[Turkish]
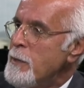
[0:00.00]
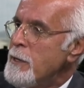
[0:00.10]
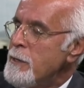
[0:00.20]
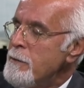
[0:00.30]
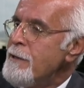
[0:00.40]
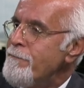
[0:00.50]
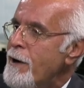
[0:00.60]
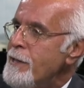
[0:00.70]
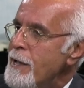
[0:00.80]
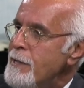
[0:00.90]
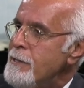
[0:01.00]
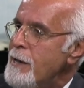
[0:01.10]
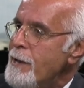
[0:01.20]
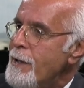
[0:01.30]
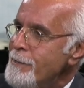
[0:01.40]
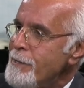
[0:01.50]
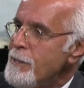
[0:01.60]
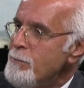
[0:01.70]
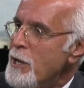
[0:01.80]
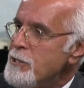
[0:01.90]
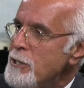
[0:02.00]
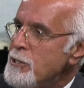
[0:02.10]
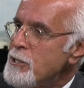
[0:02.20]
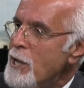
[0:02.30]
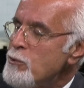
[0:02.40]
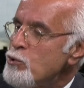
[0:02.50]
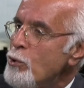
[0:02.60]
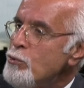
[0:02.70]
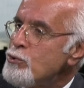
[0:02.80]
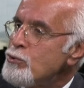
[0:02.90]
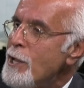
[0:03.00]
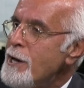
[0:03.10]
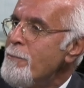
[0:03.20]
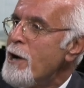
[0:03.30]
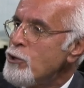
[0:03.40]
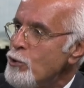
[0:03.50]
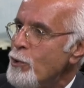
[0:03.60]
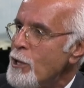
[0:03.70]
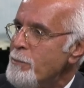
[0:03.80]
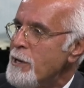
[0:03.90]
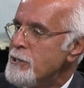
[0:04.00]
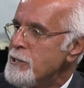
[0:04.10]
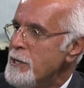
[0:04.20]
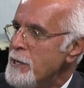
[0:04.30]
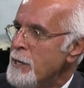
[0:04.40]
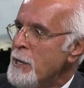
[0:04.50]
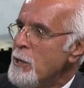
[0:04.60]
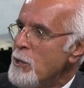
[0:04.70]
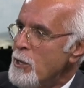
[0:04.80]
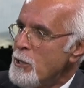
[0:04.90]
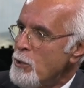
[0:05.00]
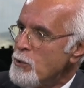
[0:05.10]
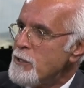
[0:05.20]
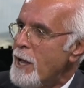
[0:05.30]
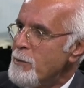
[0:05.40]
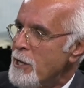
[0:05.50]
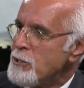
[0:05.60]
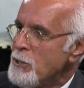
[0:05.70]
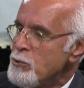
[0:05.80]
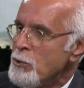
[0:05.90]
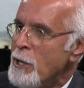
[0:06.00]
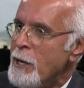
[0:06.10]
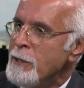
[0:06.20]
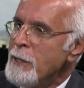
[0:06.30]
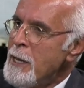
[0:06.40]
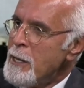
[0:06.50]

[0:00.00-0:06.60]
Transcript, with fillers: e, ifade edilen, anlatılmaya çalışılan sonuçlara mahkum olabileceğini e, göstermeye çalışıyorlardı.